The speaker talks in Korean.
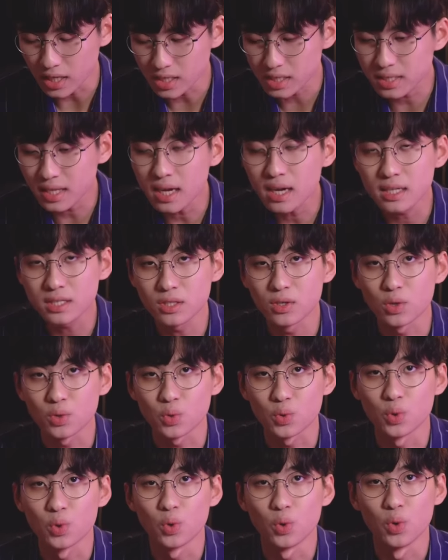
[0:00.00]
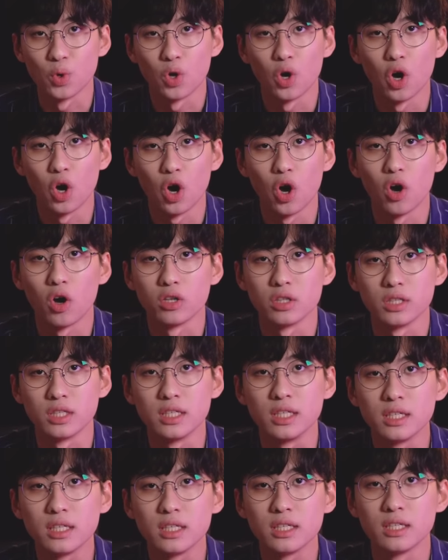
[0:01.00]
식단 같은 것도 어
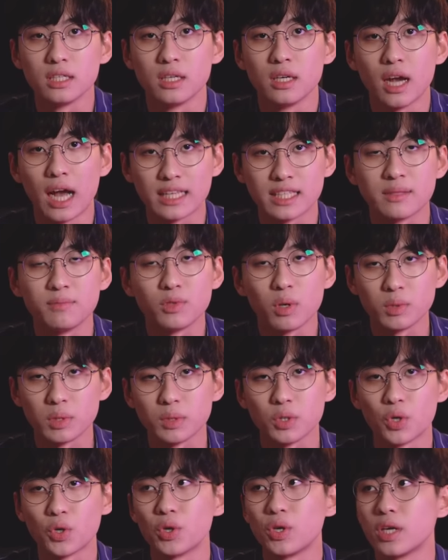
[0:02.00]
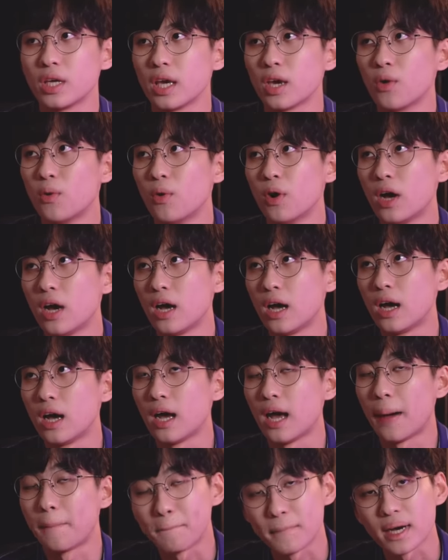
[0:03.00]
늘 아침 점심 저녁 이렇게
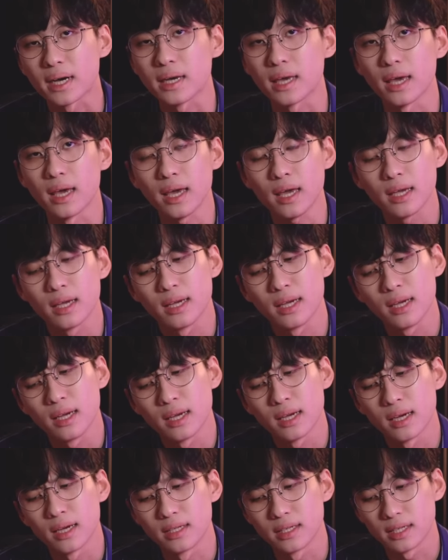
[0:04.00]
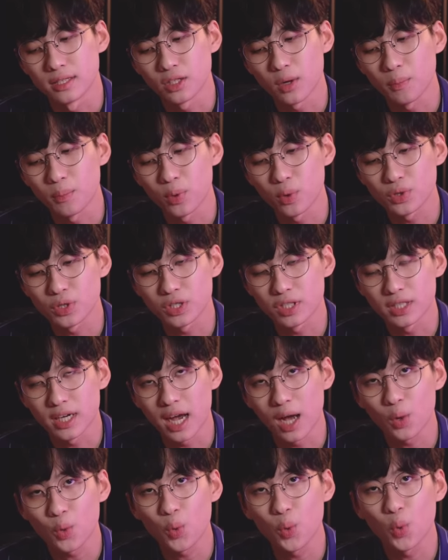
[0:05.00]
아빠께 이렇게 서포트를
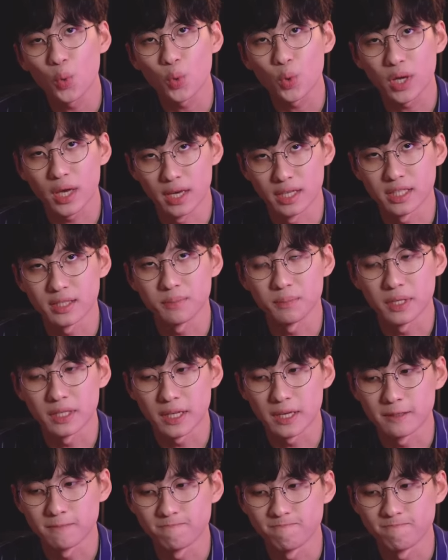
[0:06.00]
하고 계십니다.